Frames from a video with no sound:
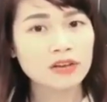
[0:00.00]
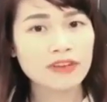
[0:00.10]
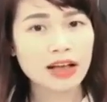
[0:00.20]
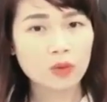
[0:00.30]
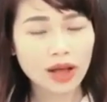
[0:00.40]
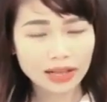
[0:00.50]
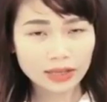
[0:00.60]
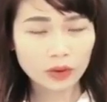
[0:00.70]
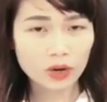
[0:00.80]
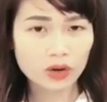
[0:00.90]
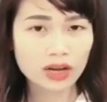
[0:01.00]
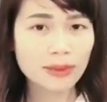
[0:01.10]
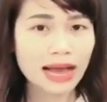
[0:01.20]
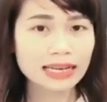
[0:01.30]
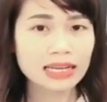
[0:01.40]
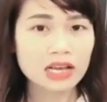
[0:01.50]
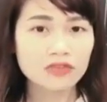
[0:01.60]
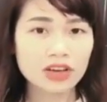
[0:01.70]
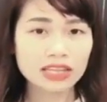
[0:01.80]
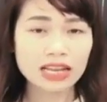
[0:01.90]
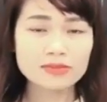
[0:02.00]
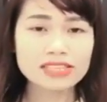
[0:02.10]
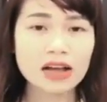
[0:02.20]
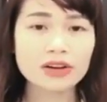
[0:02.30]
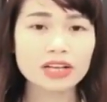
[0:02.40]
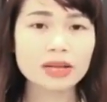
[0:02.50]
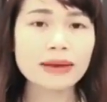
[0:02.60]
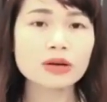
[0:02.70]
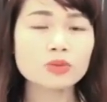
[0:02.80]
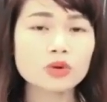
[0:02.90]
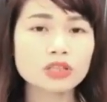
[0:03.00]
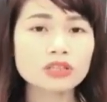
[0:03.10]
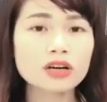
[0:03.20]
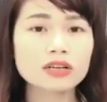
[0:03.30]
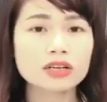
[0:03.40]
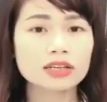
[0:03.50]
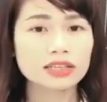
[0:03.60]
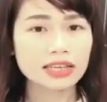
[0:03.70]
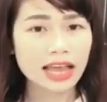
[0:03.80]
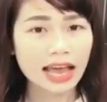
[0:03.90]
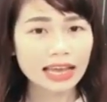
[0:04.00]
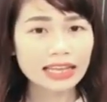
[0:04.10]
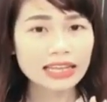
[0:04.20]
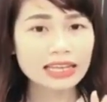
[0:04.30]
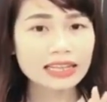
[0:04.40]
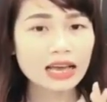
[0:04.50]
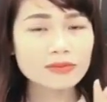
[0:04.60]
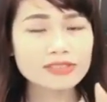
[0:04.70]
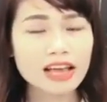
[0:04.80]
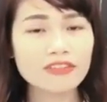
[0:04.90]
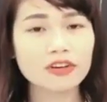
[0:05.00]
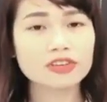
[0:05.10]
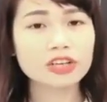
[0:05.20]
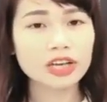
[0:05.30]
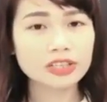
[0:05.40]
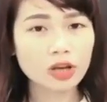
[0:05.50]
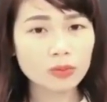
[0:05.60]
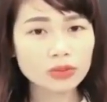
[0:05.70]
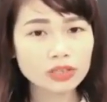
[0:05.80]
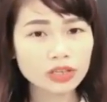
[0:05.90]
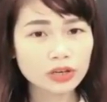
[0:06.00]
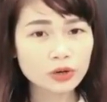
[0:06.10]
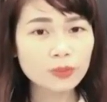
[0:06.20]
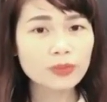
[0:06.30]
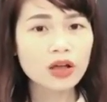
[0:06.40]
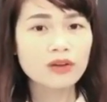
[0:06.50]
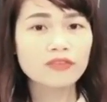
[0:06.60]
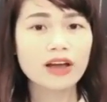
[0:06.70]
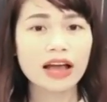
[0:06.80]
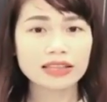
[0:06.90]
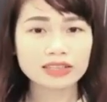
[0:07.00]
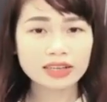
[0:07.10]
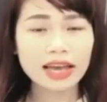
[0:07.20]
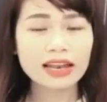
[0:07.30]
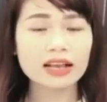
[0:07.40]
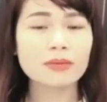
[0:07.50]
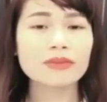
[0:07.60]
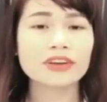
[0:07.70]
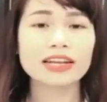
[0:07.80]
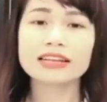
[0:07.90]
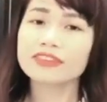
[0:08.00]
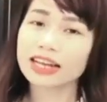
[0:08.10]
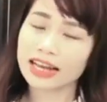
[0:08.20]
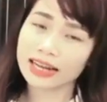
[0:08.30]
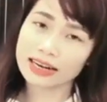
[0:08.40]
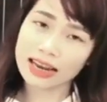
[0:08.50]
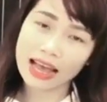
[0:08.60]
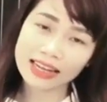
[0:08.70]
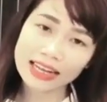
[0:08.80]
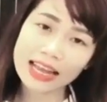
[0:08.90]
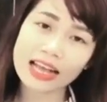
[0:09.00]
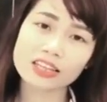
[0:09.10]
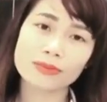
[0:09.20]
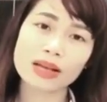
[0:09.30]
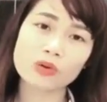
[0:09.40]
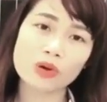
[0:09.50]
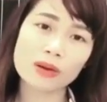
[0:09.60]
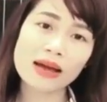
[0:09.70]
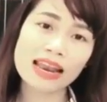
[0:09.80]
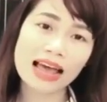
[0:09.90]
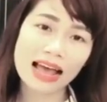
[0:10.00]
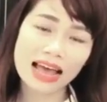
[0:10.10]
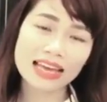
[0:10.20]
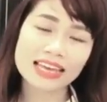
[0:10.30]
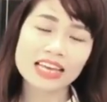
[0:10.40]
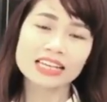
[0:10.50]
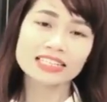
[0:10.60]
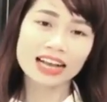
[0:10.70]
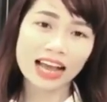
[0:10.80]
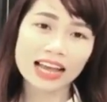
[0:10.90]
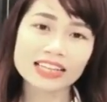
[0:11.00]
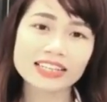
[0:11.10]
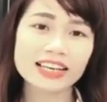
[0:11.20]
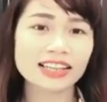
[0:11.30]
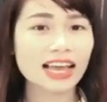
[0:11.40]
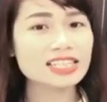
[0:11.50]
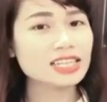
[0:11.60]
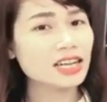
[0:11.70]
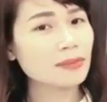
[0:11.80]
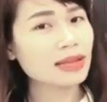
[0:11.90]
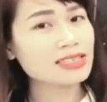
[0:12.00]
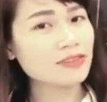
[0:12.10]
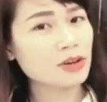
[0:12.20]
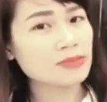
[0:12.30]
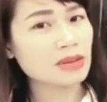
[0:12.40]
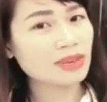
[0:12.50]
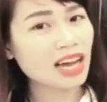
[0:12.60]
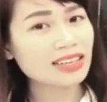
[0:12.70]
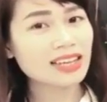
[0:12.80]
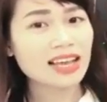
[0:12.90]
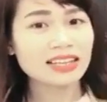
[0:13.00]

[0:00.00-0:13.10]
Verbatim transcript: Và khóa tài khoản của các bạn Vậy thì làm sao để kết bạn đúng đối tượng thì hãy đi tham gia vào những cái nhóm những cái group và thứ khác là các bạn phải định vị lại khách hàng tiềm năng của các bạn là ai chẳng hạn như hiện tại trang đang bán sản phẩm giảm cân